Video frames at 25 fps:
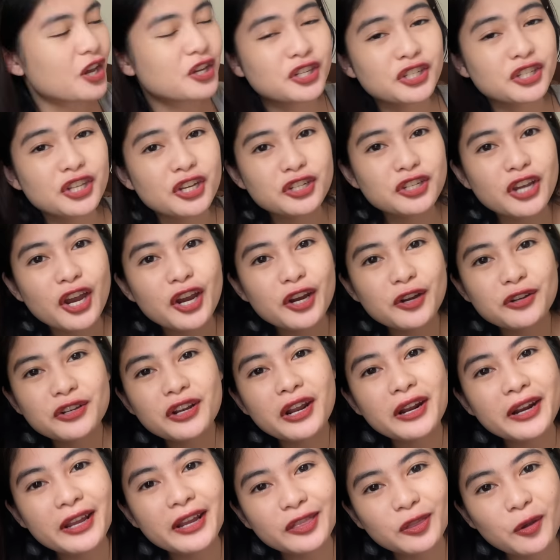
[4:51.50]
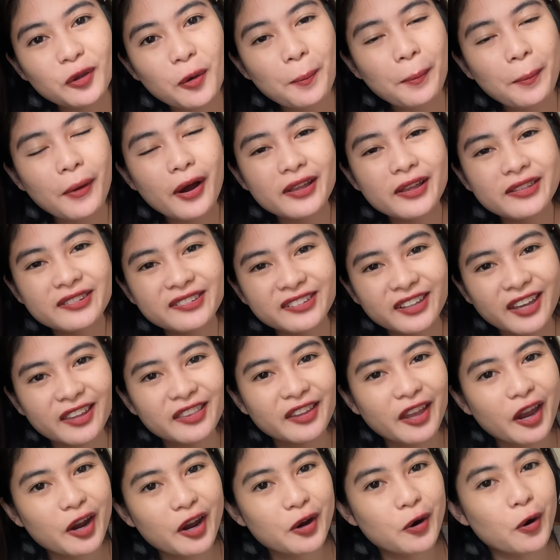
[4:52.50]
sinishare ko na rin tong Pond
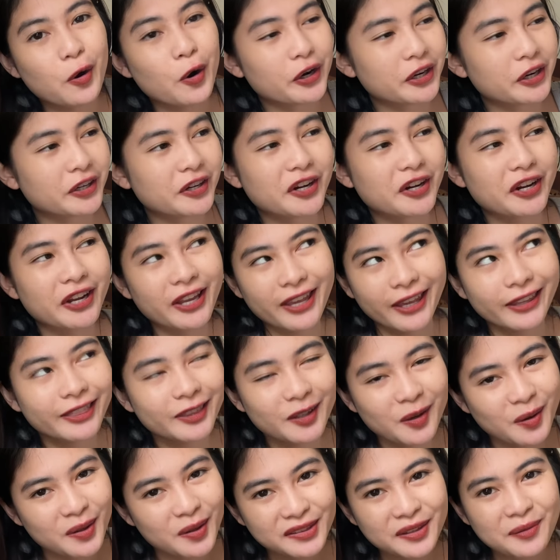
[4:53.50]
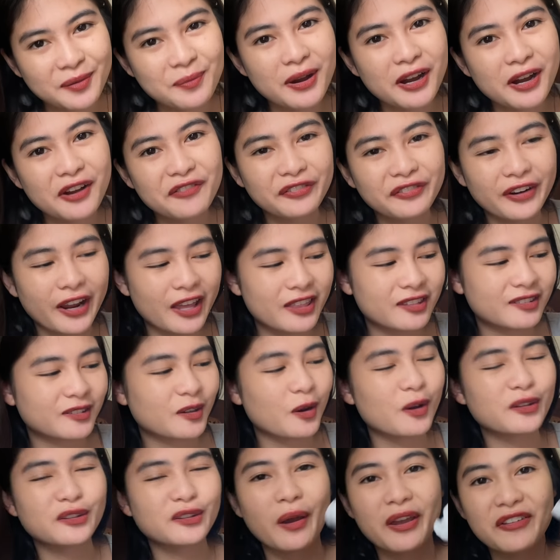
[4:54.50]
Skincare Corner kit ko sa mga friends
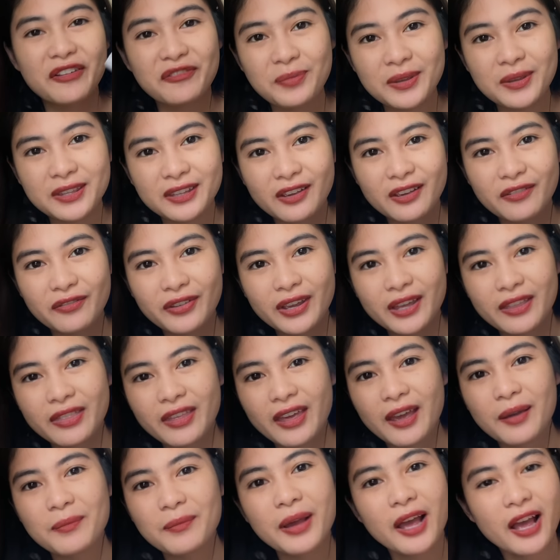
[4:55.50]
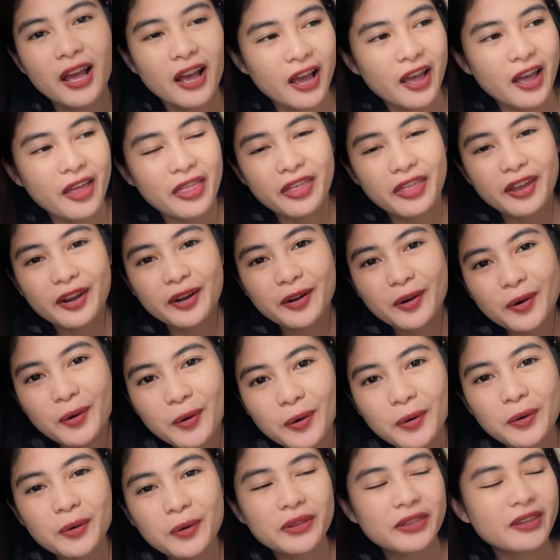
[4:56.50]
ko. So, I've been giving them their
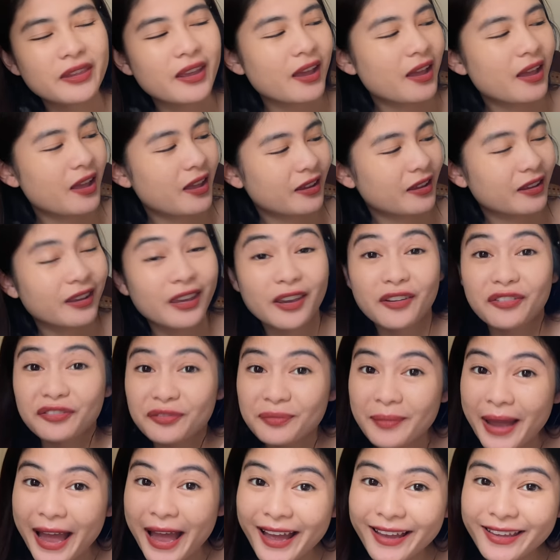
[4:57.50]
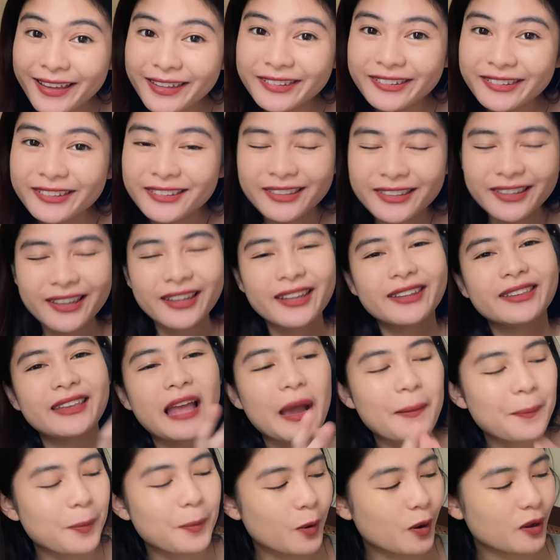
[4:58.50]
own gift bags.
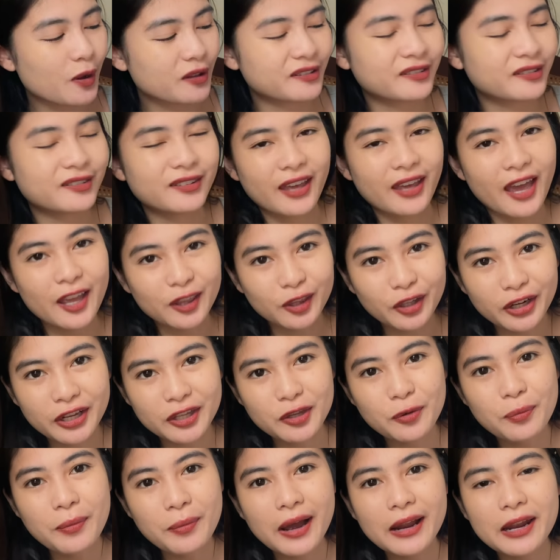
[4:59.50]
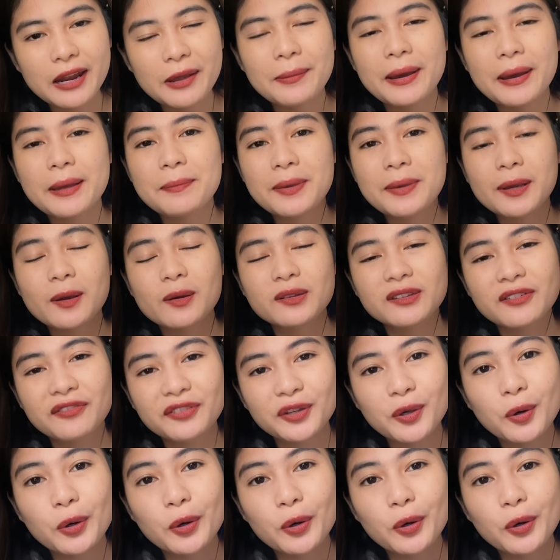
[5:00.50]
Tapos, ito rin yung mga laman because if you